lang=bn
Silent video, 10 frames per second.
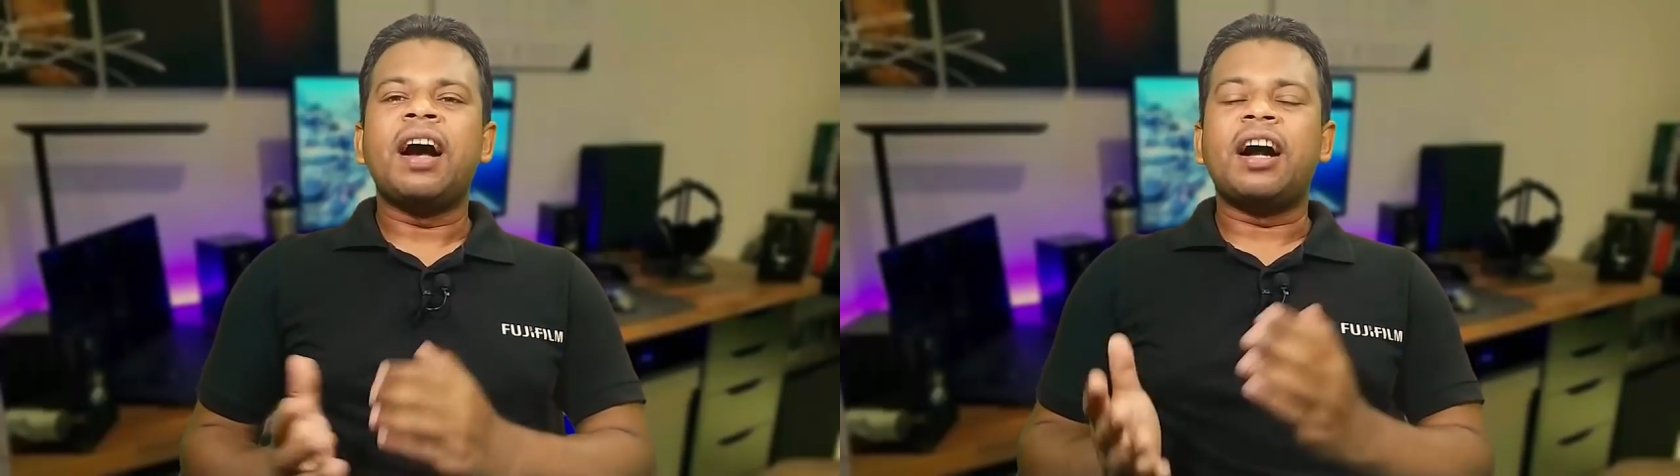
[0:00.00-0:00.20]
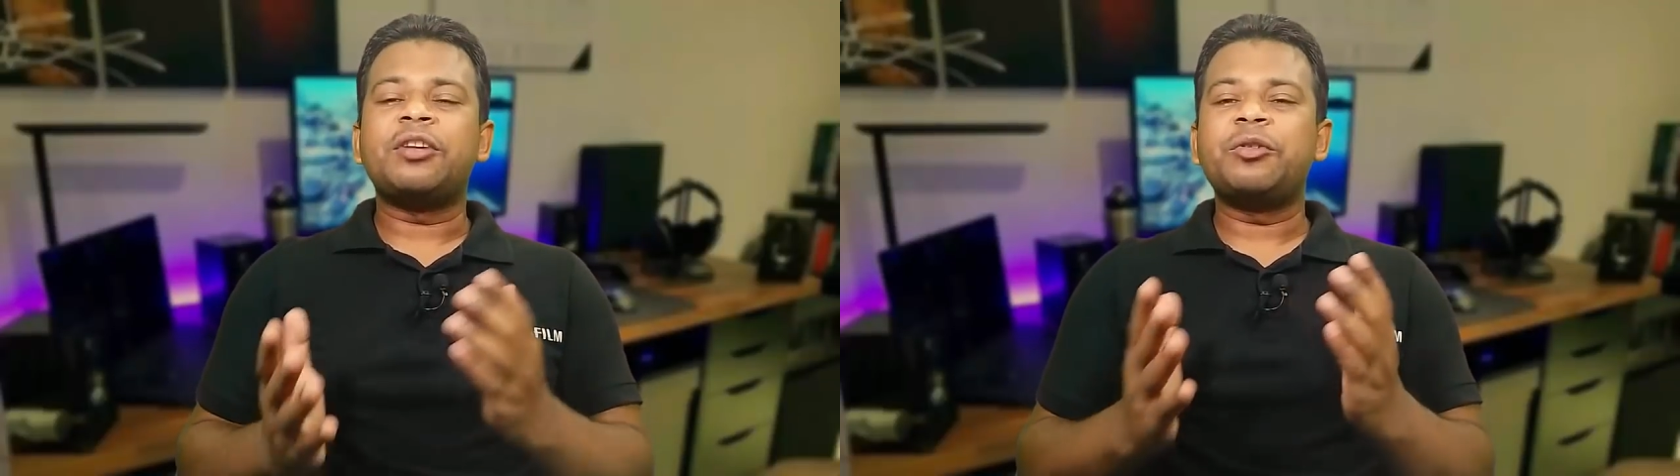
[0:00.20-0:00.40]

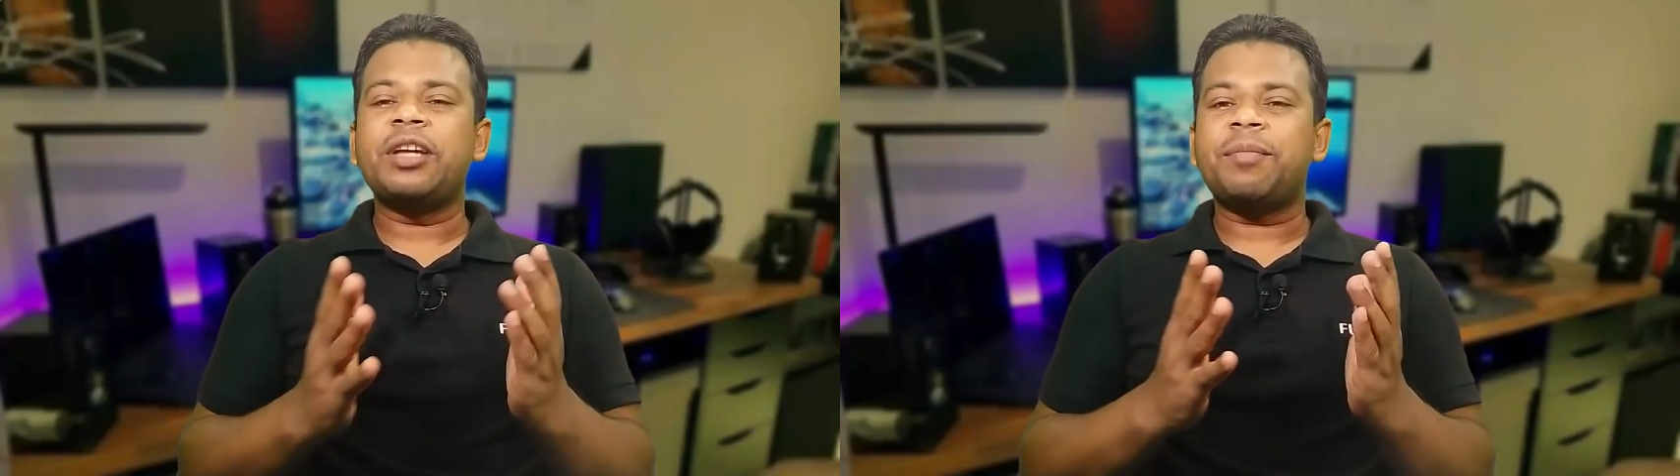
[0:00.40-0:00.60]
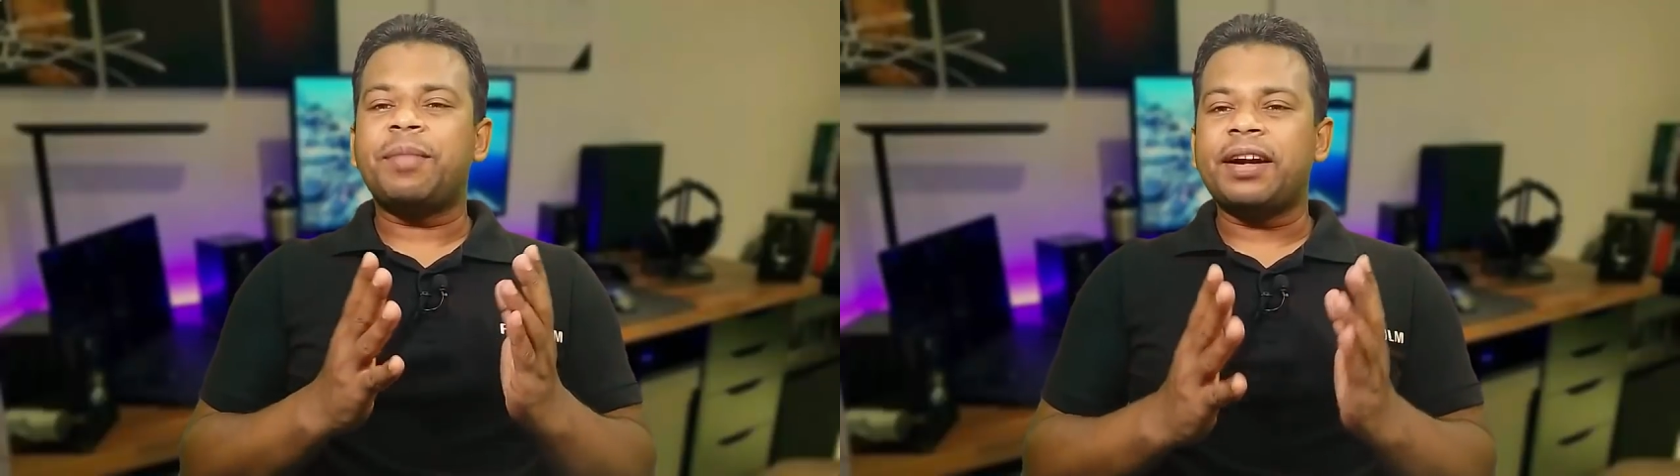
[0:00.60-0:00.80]
আর যদি
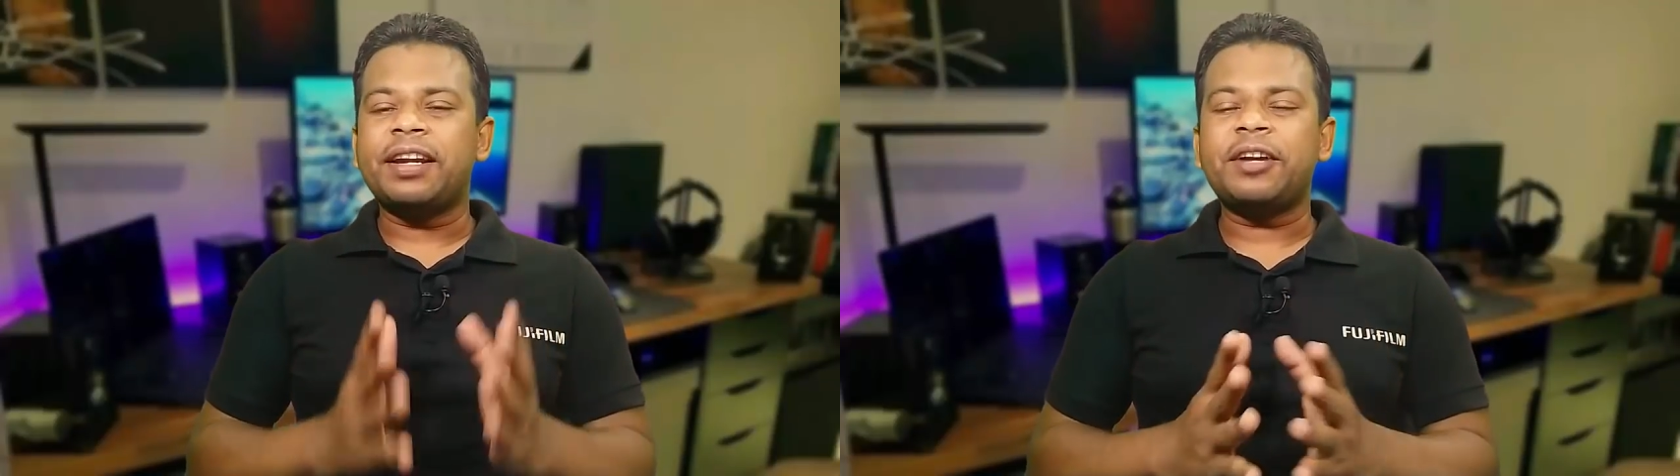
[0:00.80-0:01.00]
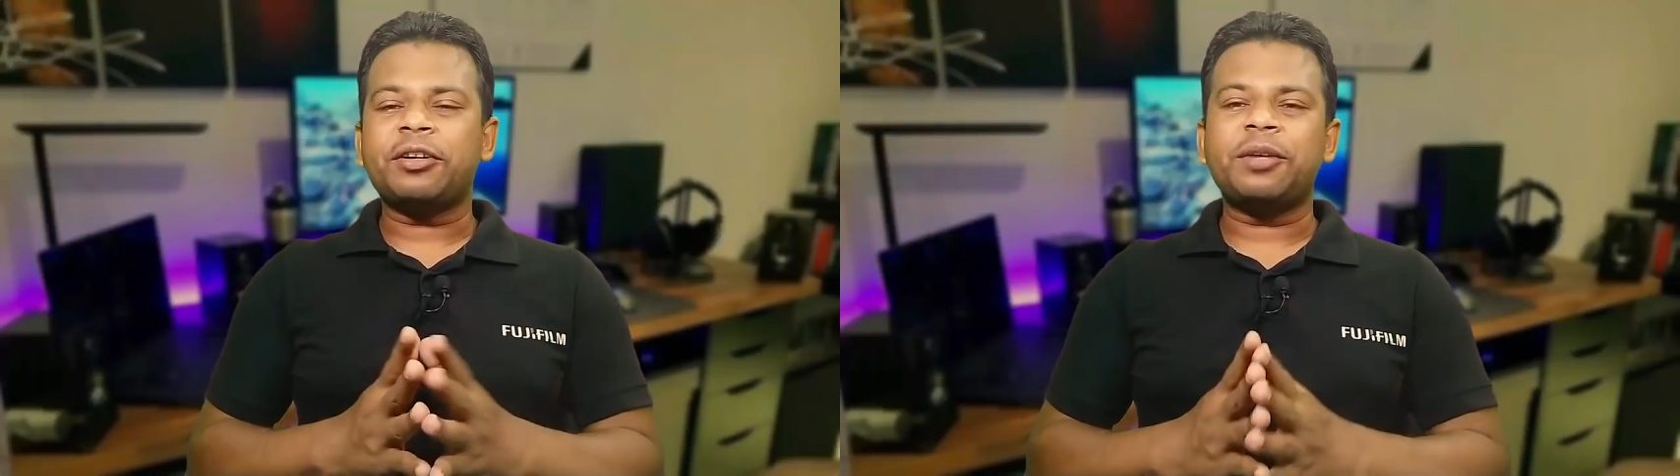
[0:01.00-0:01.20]
এর
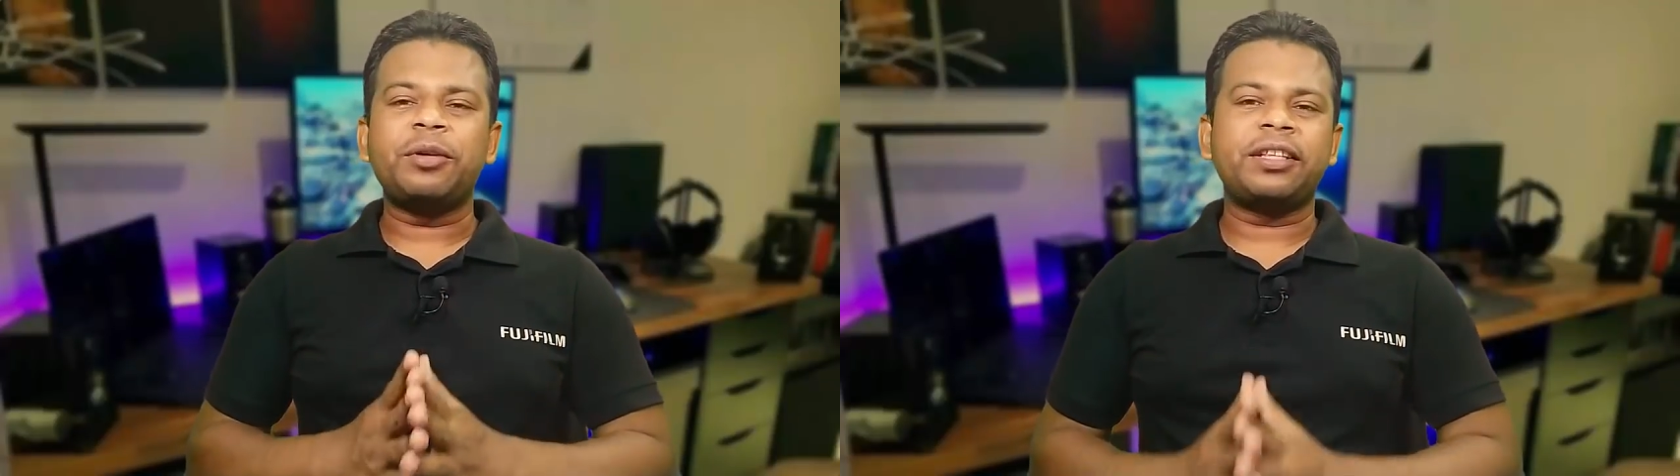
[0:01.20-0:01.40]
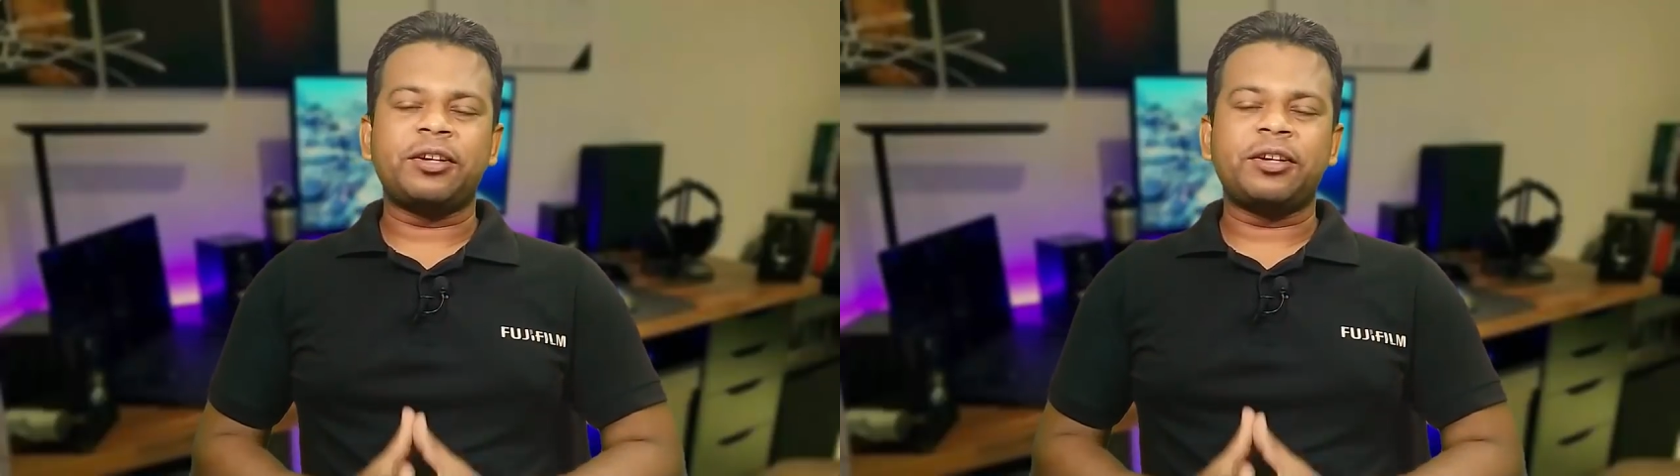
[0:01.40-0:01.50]
ব্যাটারির কথা বলি